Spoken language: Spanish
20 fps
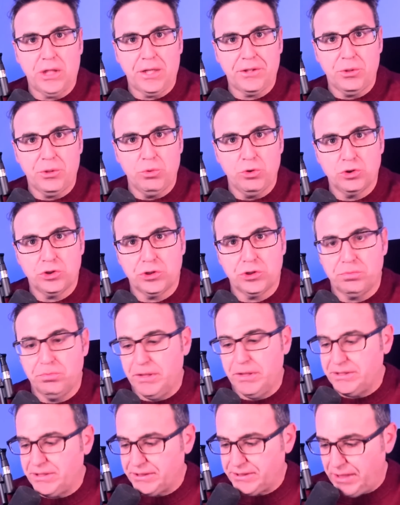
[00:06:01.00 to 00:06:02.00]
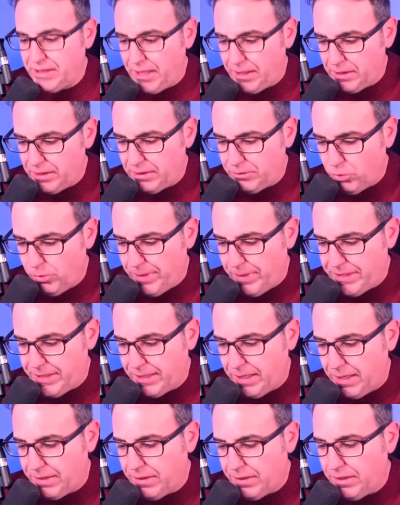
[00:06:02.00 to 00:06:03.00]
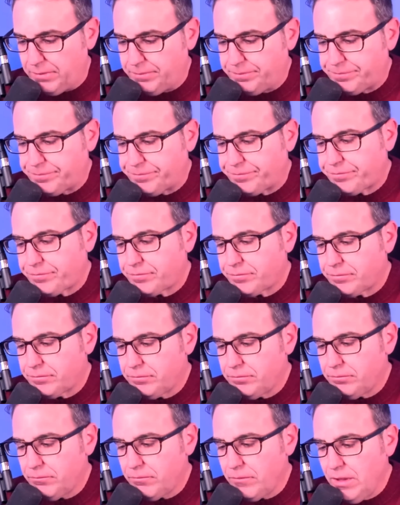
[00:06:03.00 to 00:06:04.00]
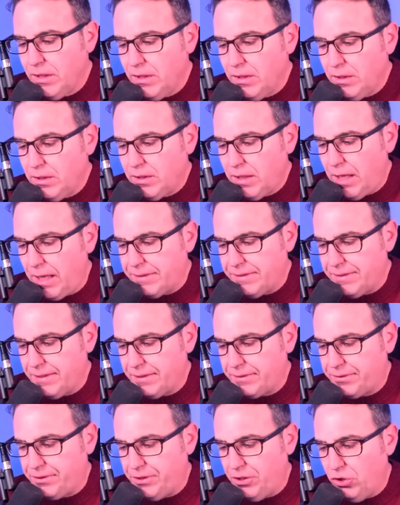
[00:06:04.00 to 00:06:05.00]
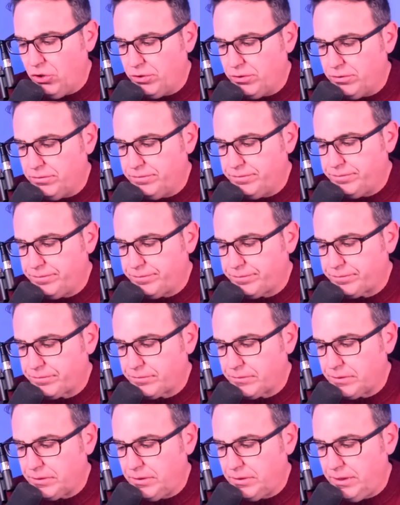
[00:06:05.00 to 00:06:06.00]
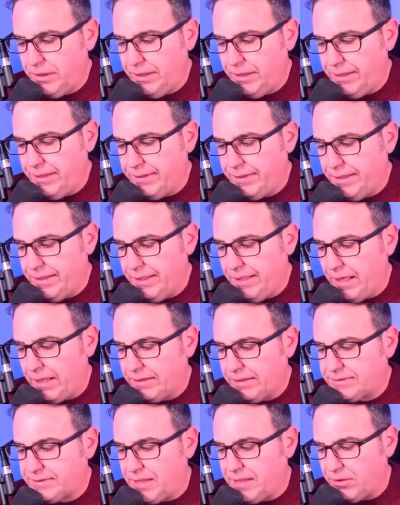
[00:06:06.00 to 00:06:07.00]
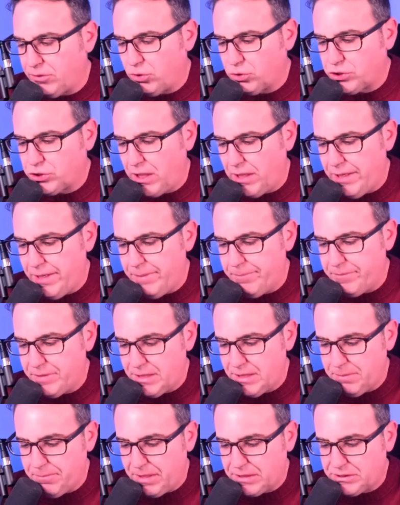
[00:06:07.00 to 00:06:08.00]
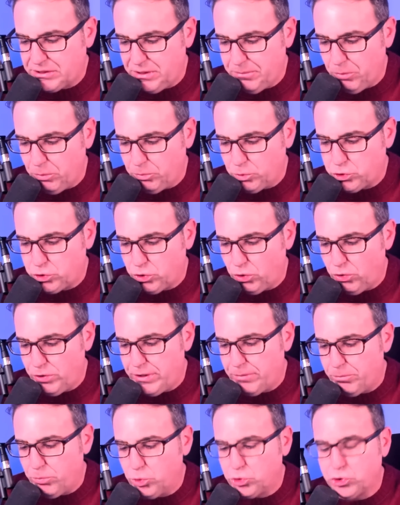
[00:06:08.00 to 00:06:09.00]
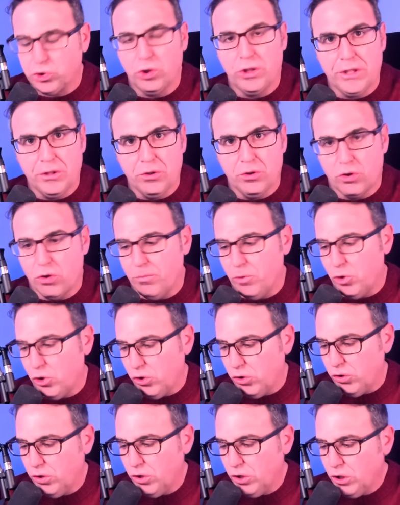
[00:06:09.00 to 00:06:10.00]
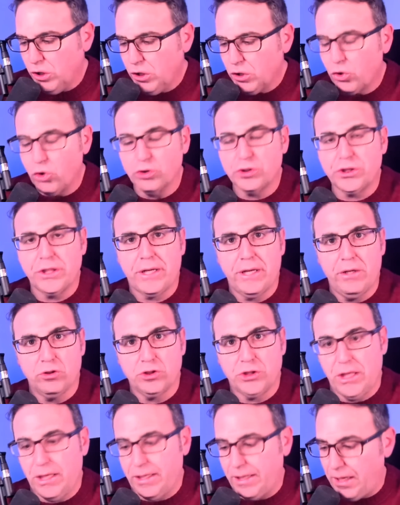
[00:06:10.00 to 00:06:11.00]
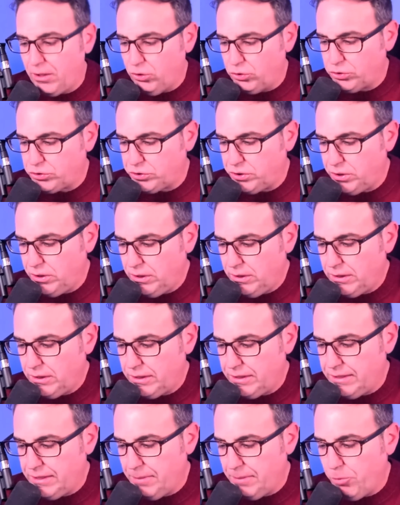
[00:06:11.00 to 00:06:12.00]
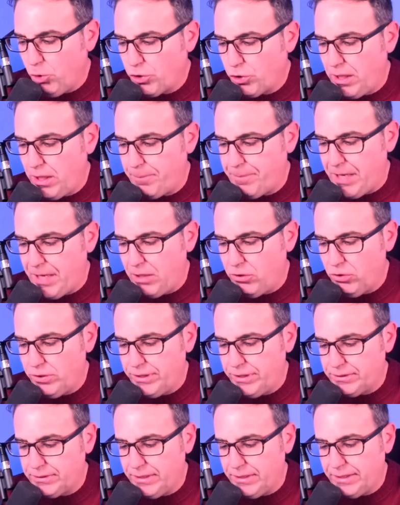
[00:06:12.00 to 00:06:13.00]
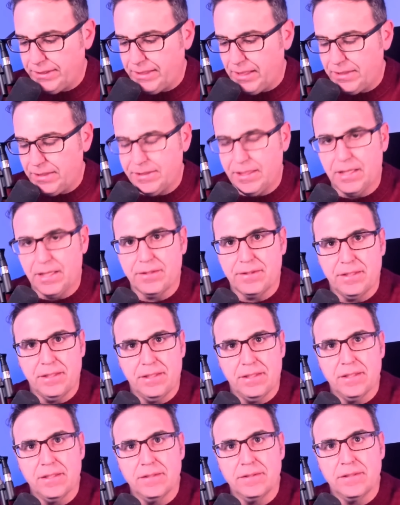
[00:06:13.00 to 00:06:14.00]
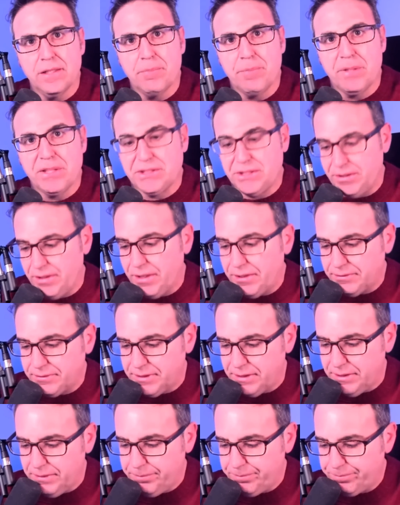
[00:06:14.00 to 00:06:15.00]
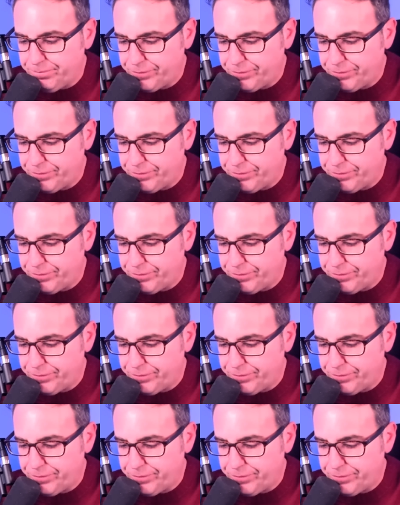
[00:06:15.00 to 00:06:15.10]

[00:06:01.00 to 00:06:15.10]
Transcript: hace unos meses de la nueva llegada a dirección eh, de Alessandro Salem y Máximo Mussolino como consejeros delegados y de Borja Prado en, calidad de, presidente.